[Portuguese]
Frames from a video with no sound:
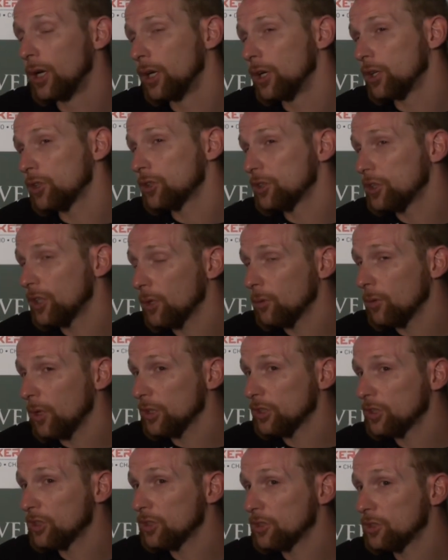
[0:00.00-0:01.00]
eu tinha
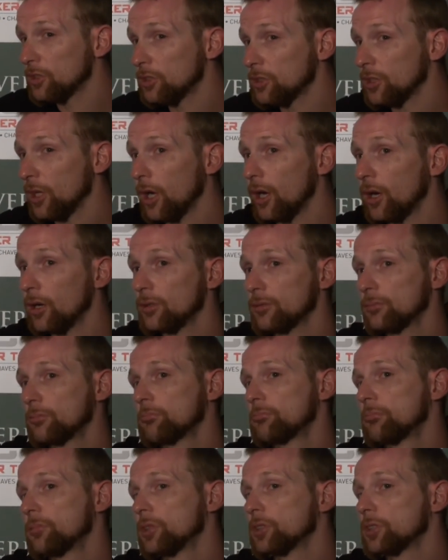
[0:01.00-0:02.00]
400 e tal,
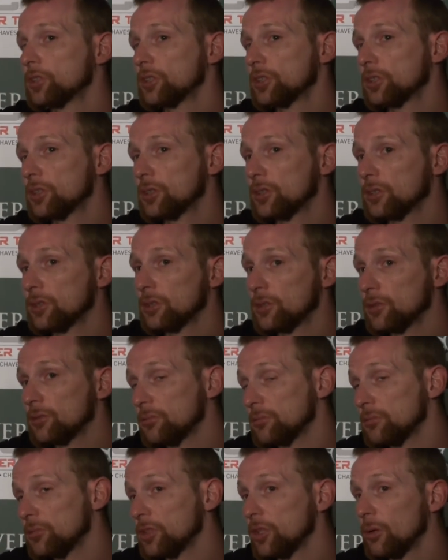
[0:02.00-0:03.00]
eu disse
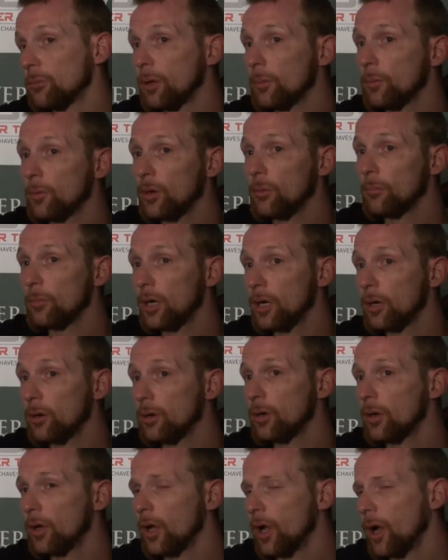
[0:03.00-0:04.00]
que tinha uma boa mão.